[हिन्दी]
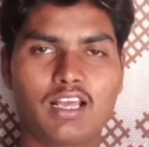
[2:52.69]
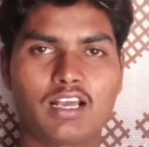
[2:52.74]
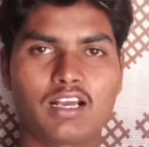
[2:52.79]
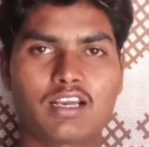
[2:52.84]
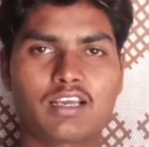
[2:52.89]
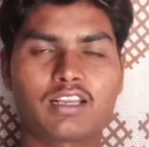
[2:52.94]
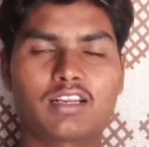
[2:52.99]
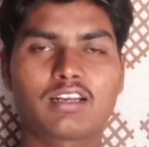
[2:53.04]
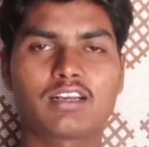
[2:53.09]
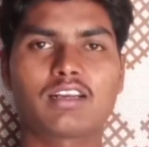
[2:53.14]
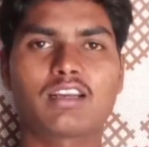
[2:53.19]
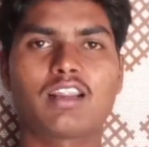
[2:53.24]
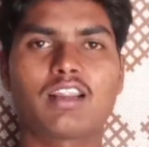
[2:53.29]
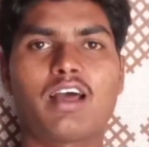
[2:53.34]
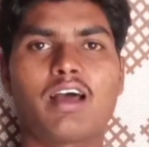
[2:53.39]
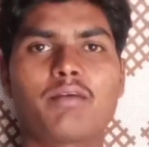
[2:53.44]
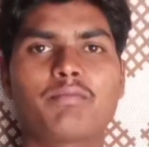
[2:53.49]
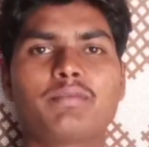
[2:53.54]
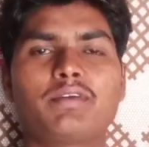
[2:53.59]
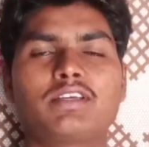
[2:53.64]
अगर
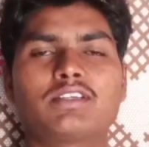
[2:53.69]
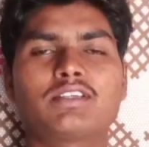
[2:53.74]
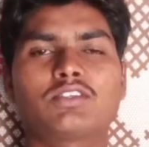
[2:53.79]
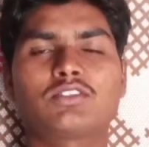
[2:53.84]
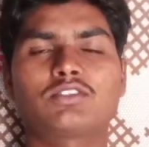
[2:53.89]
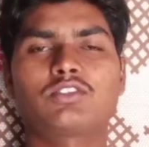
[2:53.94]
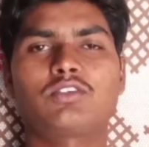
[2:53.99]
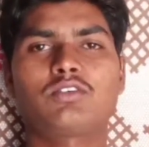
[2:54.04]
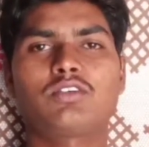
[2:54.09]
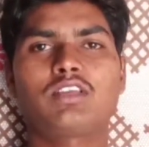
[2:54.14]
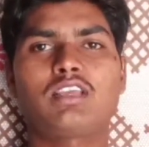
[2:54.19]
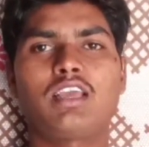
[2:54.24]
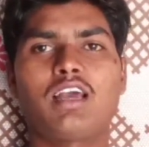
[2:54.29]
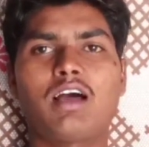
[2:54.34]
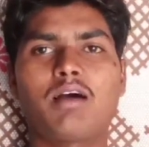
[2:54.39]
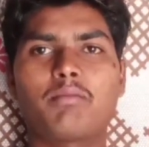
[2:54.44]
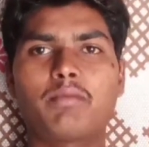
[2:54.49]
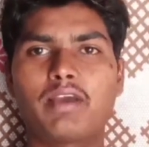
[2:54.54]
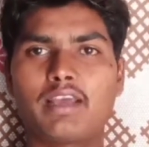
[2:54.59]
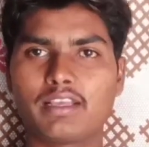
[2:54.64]
आप ये सोचो कि
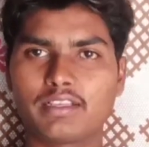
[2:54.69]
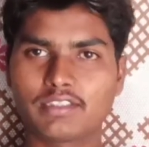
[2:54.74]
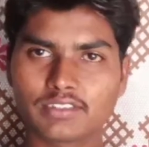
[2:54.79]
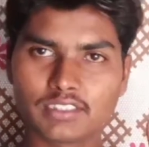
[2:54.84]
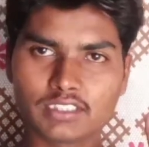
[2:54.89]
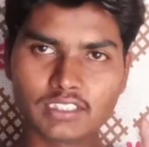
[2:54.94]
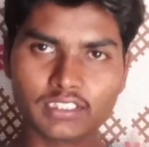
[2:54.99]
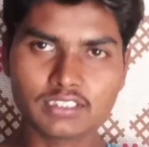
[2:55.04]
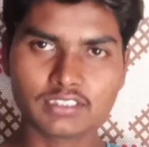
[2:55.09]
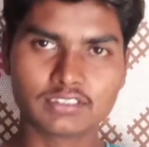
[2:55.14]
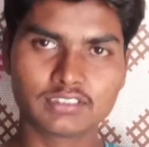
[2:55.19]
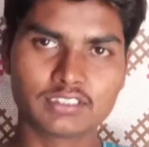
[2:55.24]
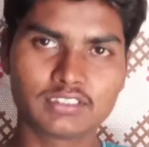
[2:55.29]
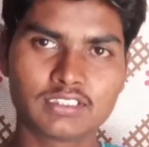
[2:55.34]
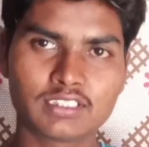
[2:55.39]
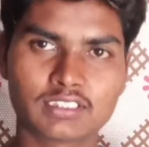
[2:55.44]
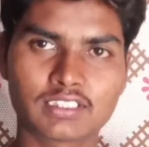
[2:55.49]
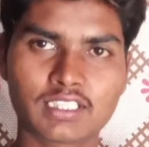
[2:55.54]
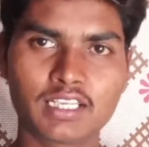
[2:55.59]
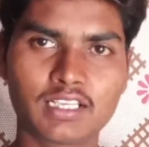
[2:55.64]
हाँ मैं
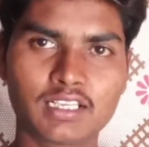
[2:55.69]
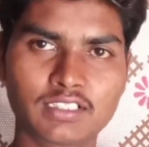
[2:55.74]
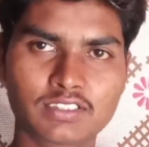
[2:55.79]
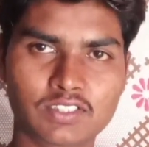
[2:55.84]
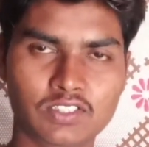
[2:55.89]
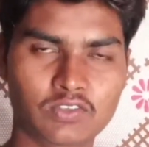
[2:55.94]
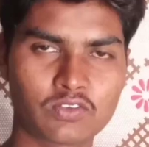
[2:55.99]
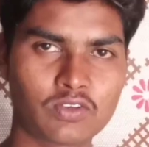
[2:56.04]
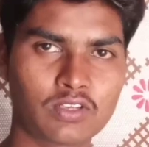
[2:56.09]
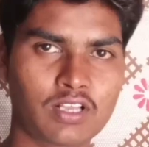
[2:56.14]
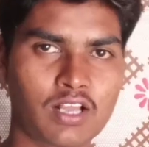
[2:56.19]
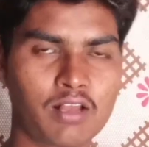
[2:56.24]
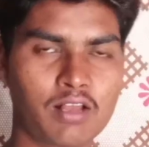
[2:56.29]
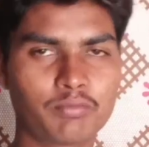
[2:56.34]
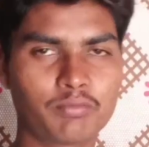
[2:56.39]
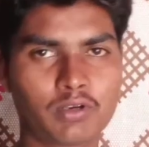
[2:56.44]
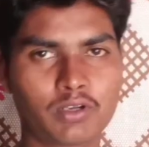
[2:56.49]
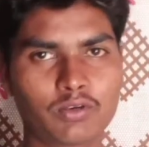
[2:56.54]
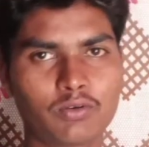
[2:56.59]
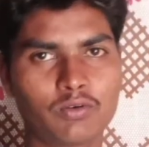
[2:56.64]
सीधे तरीके से कोई
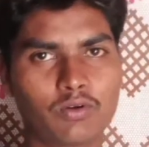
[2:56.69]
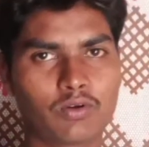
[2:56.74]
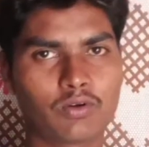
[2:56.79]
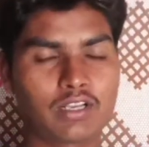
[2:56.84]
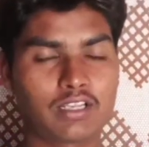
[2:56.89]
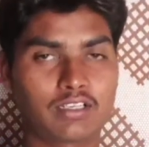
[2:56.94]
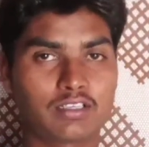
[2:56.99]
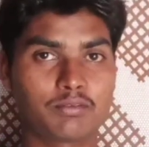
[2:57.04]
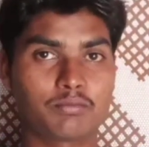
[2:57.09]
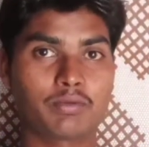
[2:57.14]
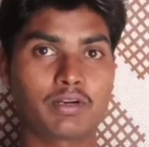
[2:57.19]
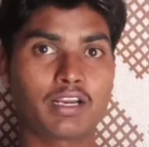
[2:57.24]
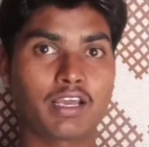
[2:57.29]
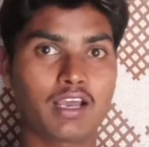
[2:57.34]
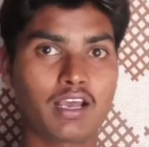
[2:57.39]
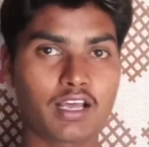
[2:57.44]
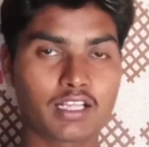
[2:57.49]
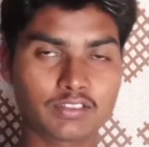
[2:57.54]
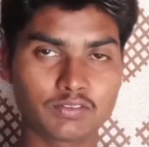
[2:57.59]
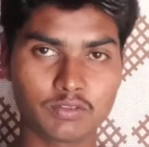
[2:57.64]
काम करूँ और एक बड़ा
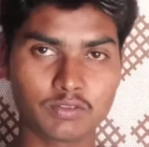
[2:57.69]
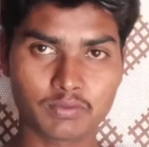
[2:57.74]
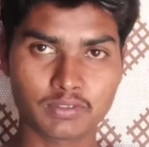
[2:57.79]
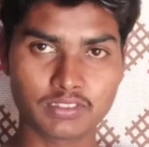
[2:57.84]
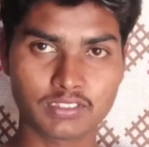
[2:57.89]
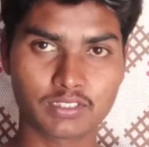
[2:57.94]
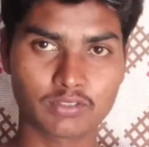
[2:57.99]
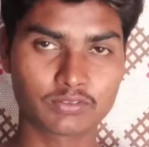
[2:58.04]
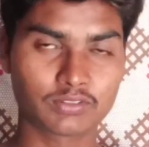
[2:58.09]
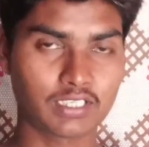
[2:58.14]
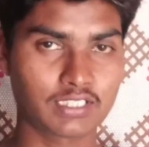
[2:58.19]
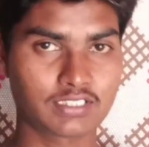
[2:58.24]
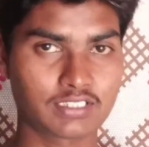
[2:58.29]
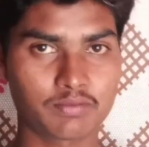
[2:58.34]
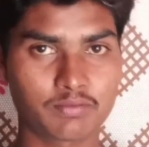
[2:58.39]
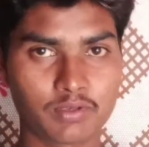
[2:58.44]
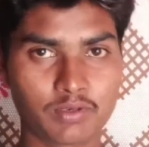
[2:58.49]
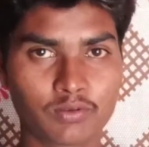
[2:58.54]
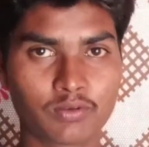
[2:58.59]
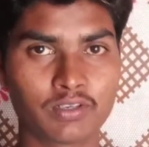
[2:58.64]
आदमी बन जाऊँ तो
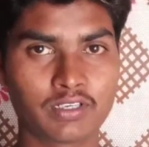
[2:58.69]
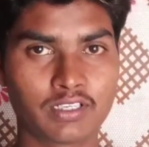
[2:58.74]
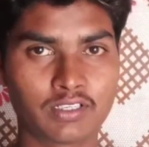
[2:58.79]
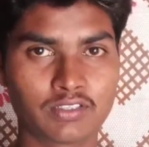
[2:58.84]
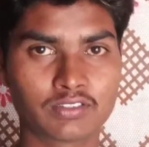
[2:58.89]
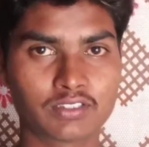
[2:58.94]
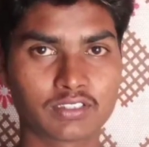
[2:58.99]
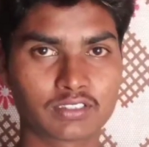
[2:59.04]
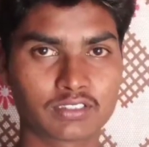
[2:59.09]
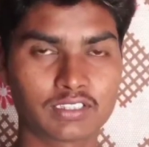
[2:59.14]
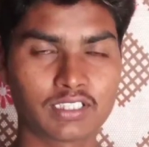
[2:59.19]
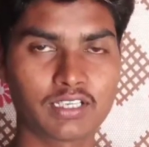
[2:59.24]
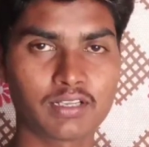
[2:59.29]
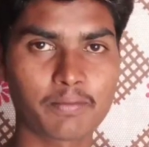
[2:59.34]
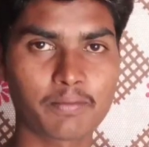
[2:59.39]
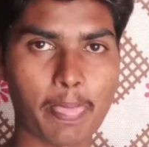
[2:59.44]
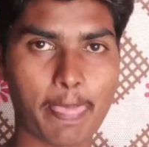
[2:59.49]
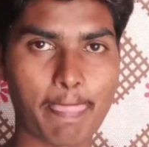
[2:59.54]
ऐसा बिल्कुल नहीं हो सकता